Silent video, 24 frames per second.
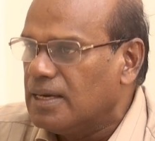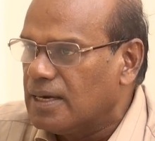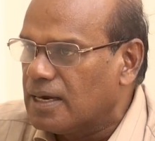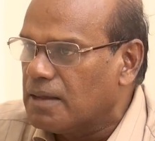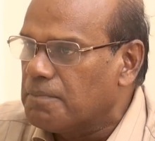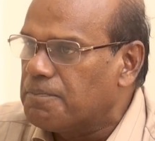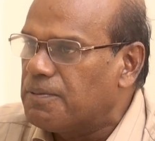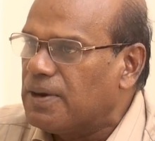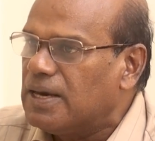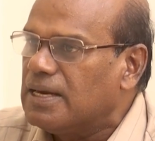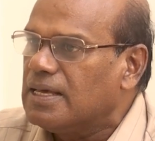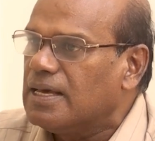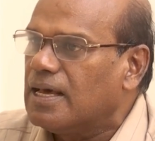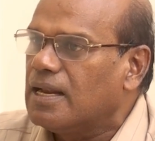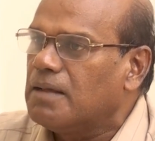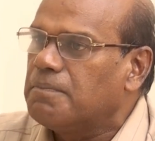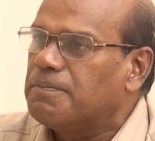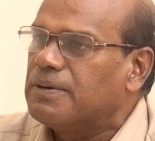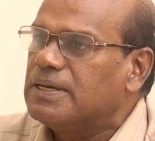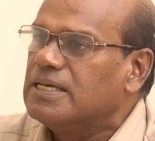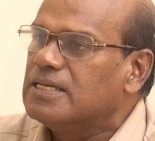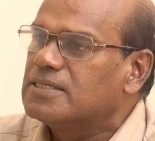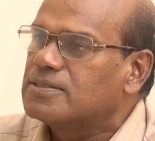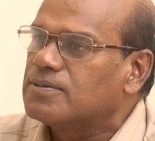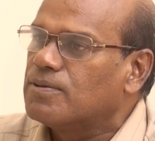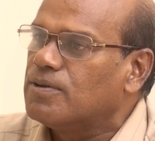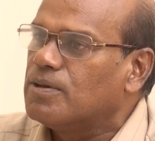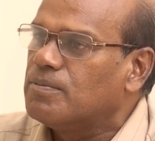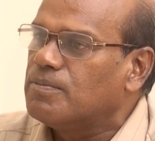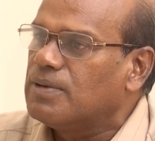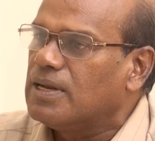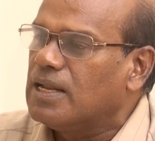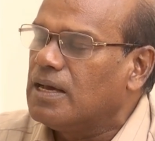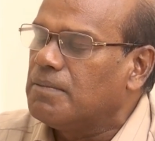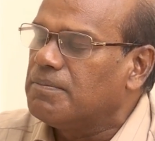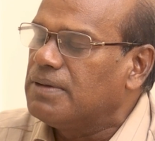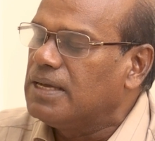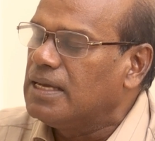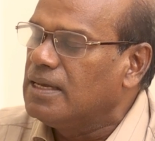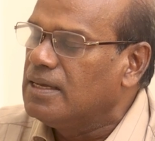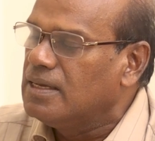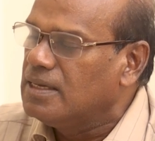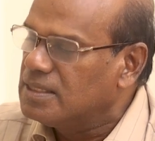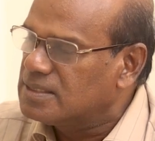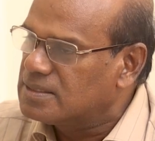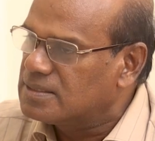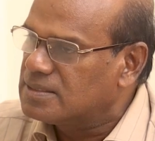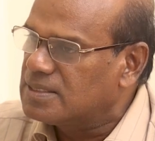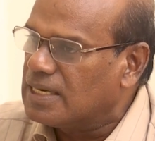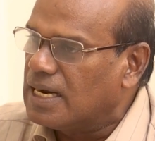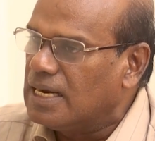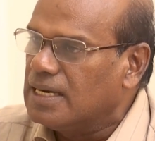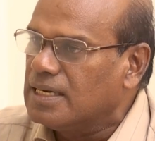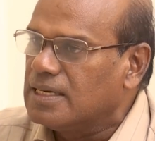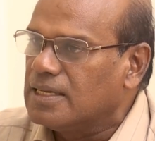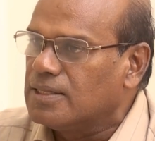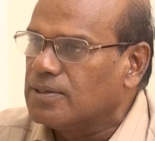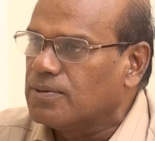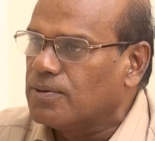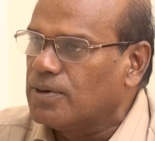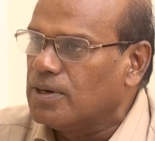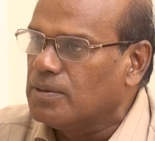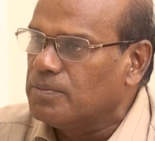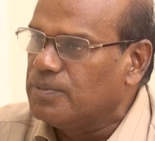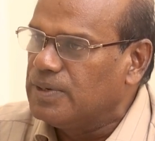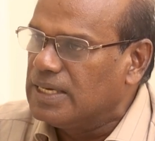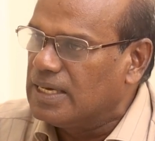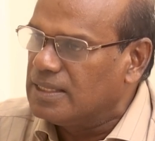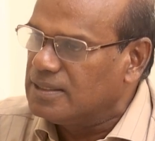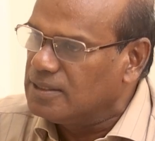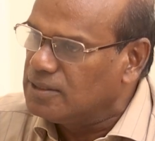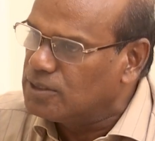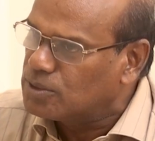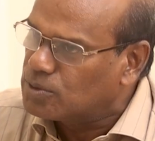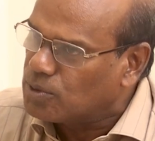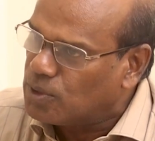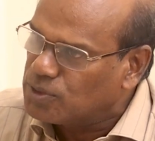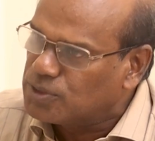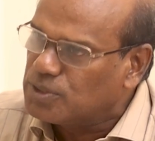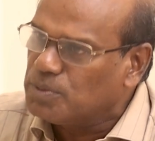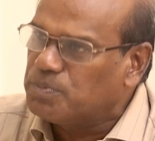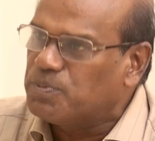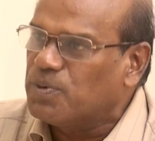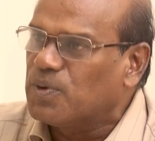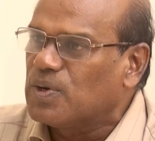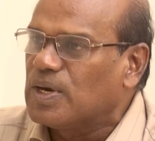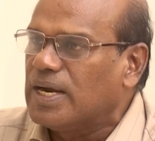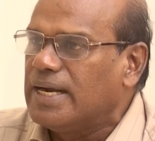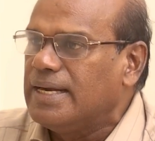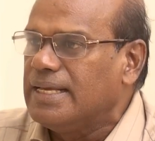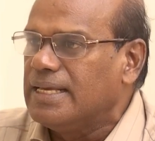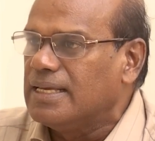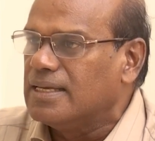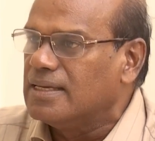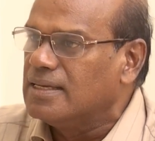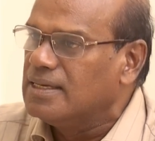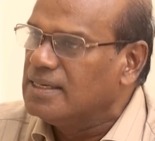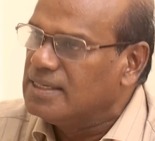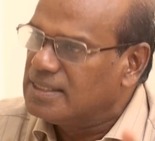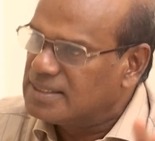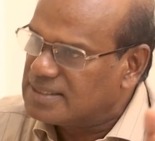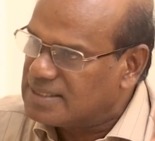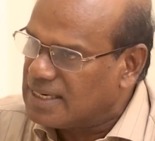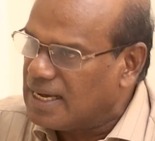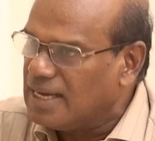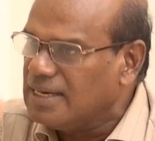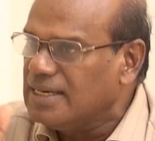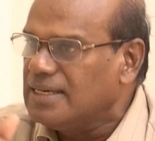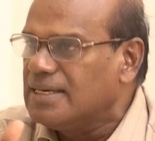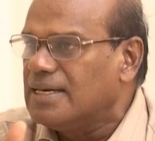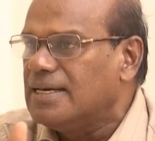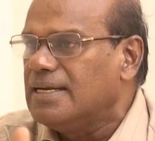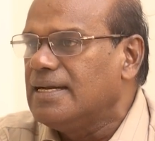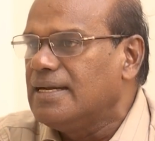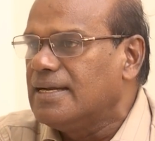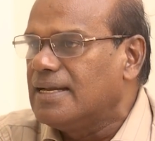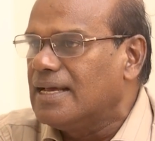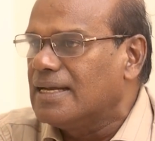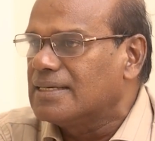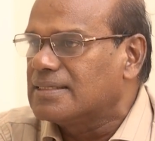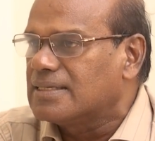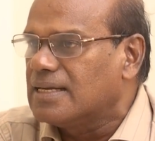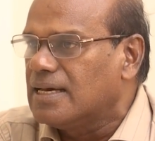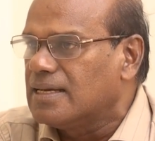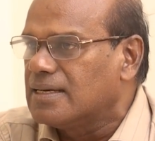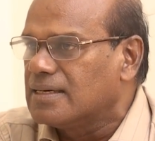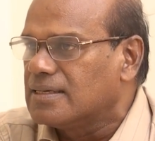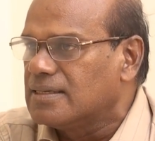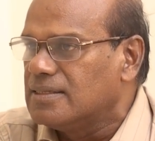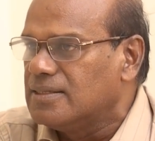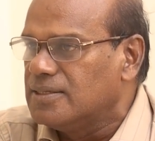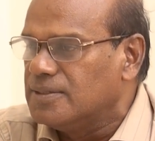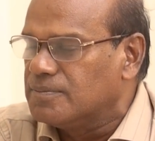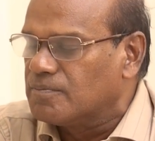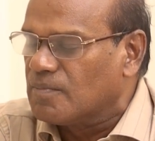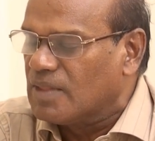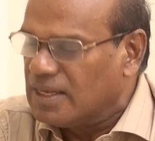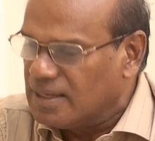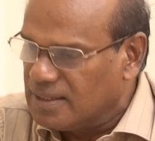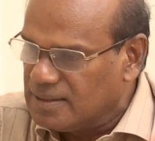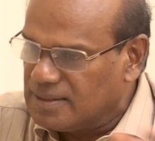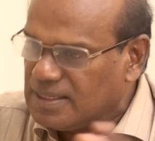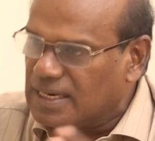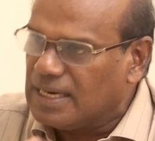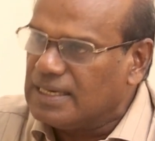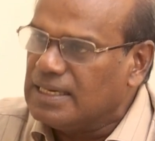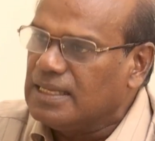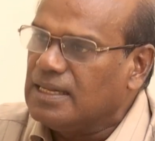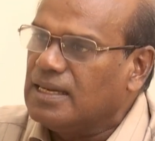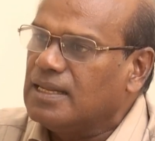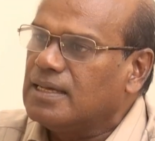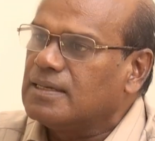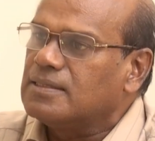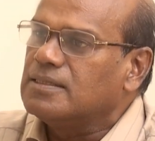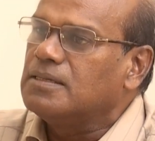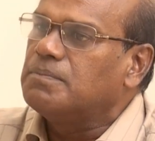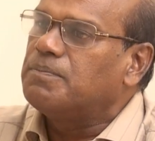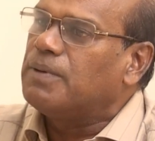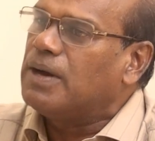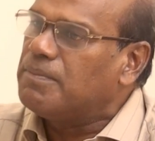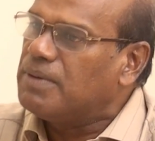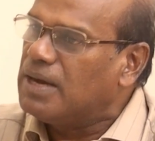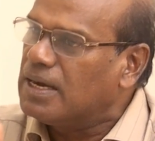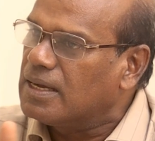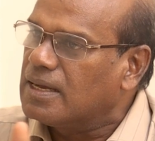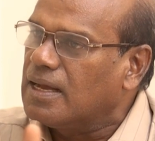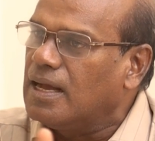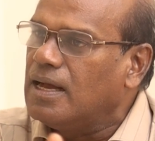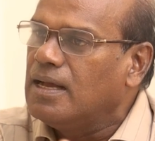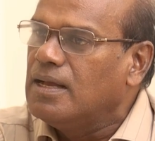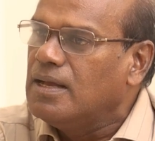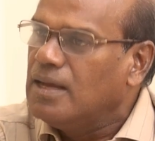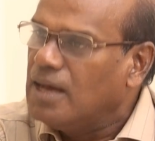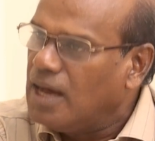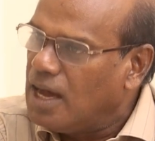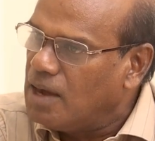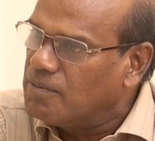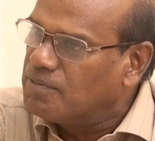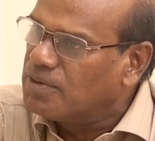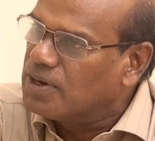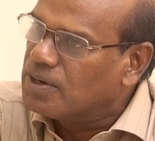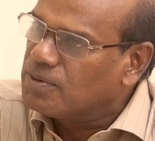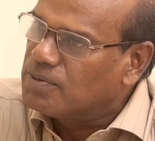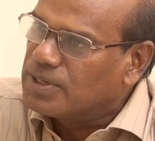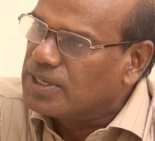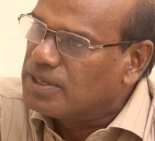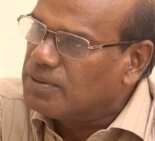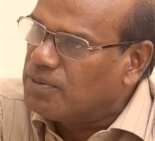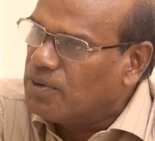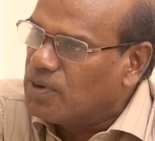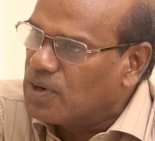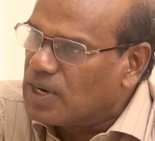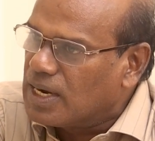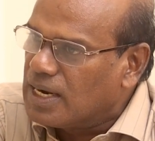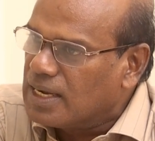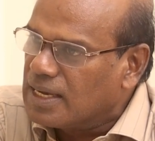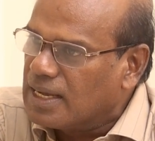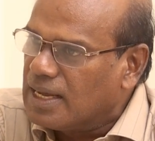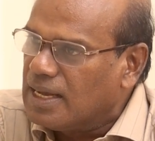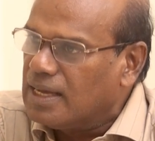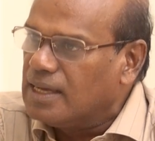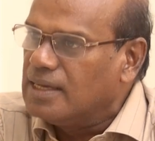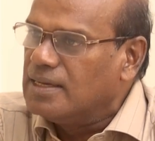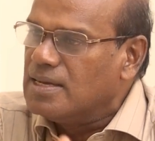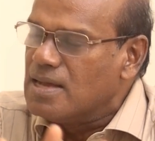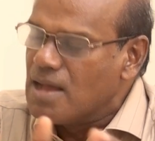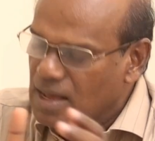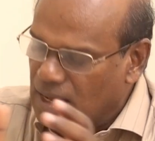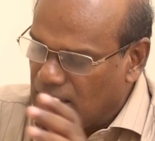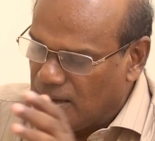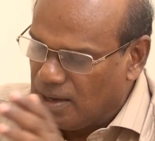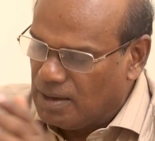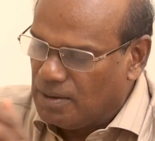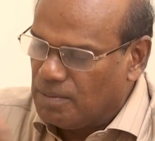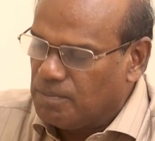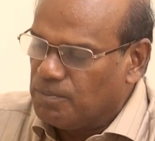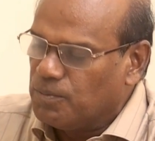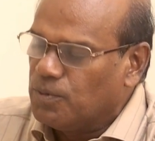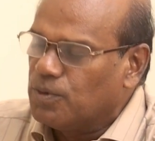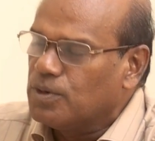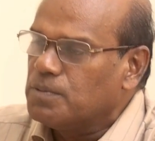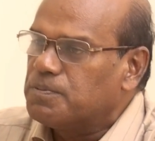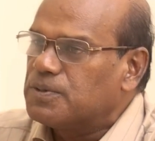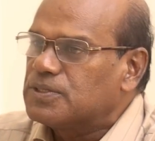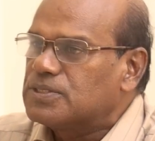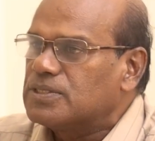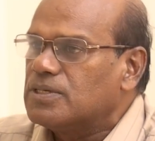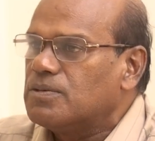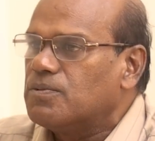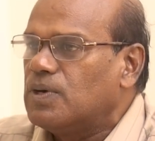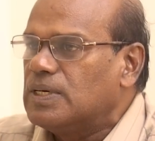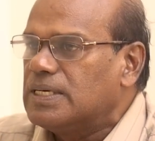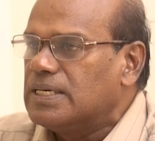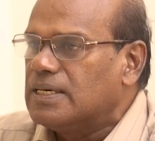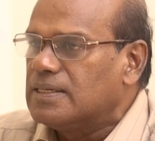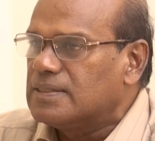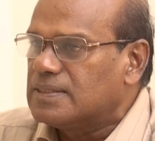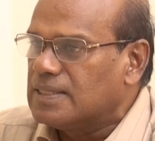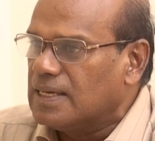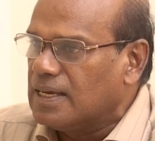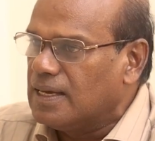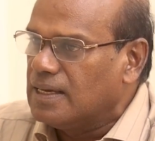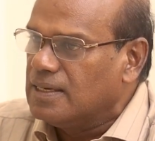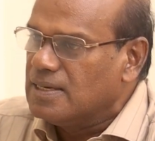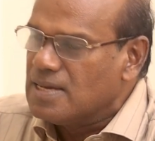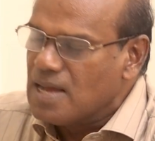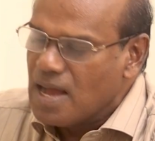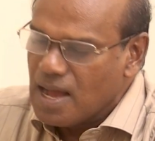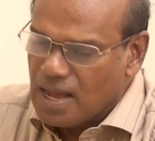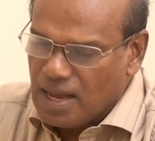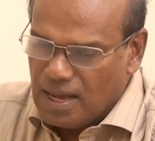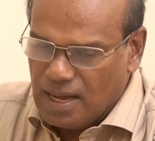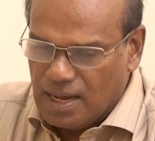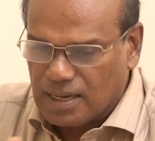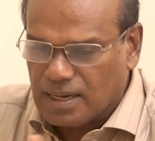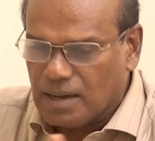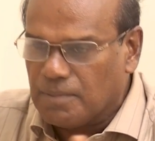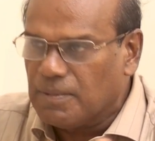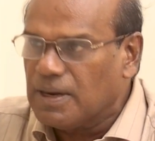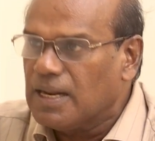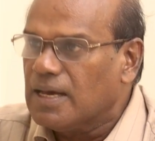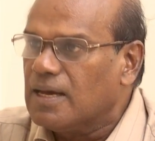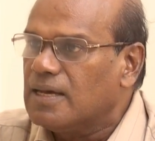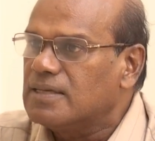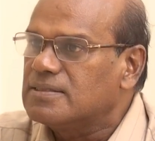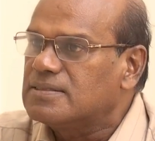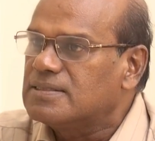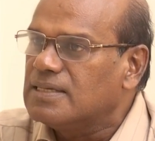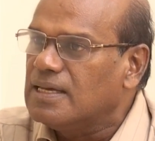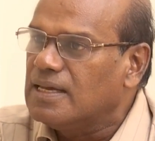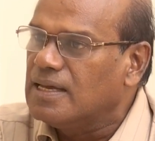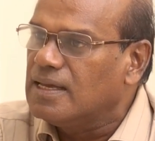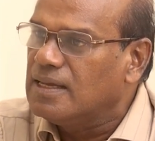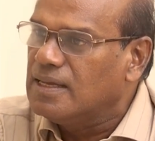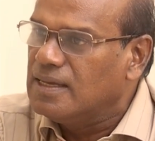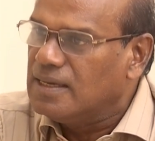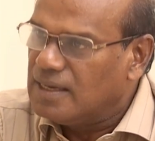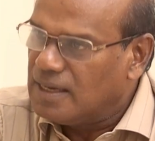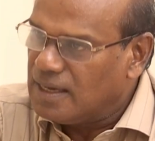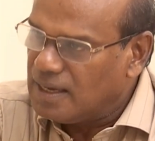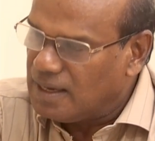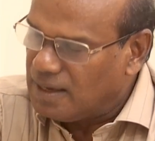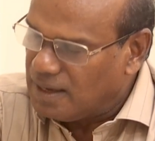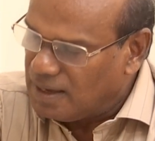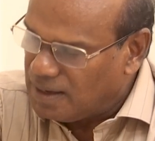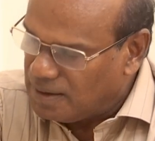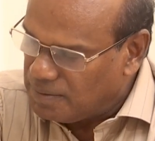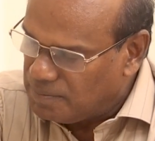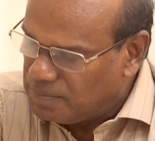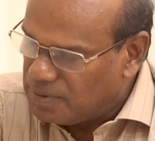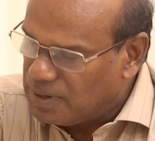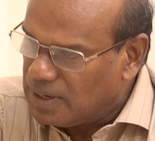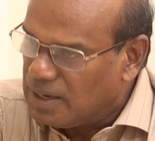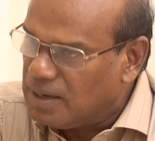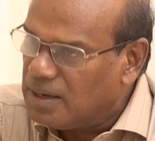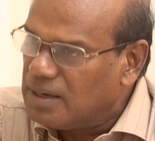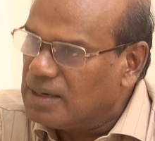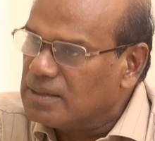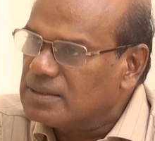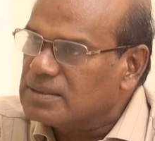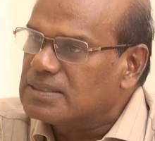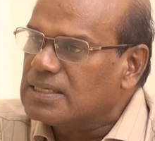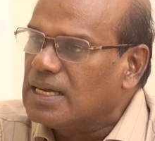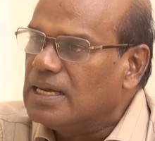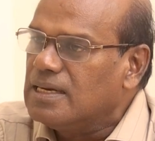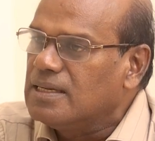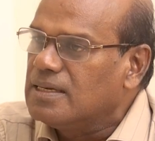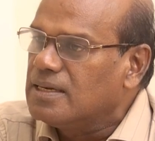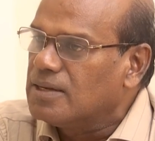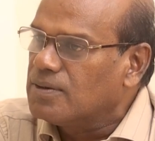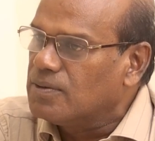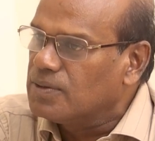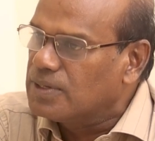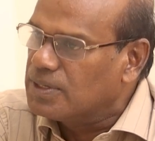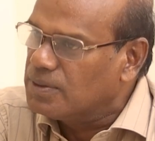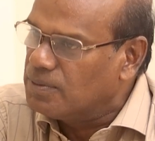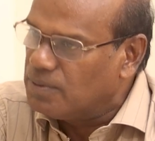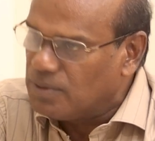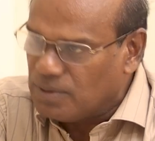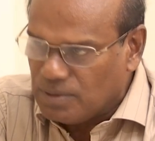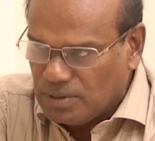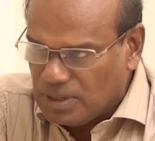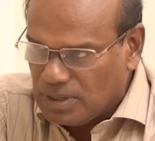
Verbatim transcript: எடப்பாடியால் பன்னீர்செல்வம் இல்லாமல் ஸ்டாலின் எதிர்கொள்ள முடியாது இது தோத்து போன அணி ஸ்டாலின் அணி இன்டாக்டாக இருக்குது இந்த அணியிலிருந்து பாமக அவங்கள நோக்கி ஓடுறாங்க மூணு பர்சன்ட் ஓட்டு எடுத்த கமலஹாசன் ஸ்டாலினை நோக்கி